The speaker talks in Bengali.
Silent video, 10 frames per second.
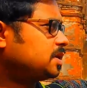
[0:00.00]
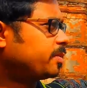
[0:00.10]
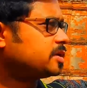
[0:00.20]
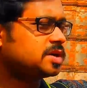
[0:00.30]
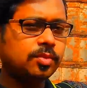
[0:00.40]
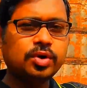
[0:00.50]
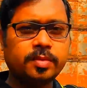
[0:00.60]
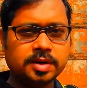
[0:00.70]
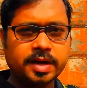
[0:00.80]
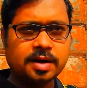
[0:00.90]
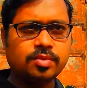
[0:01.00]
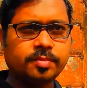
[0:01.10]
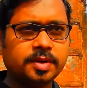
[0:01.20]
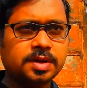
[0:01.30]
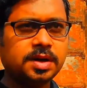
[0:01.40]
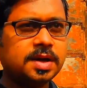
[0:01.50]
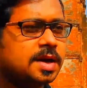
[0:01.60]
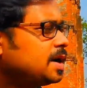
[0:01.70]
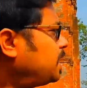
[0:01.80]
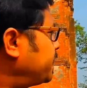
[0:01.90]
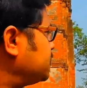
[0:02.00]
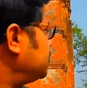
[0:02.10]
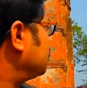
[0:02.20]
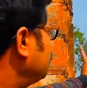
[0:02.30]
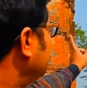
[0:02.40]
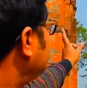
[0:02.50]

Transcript: আমরা যাব আবার দেখাবো আপনাদের আর এই দেউল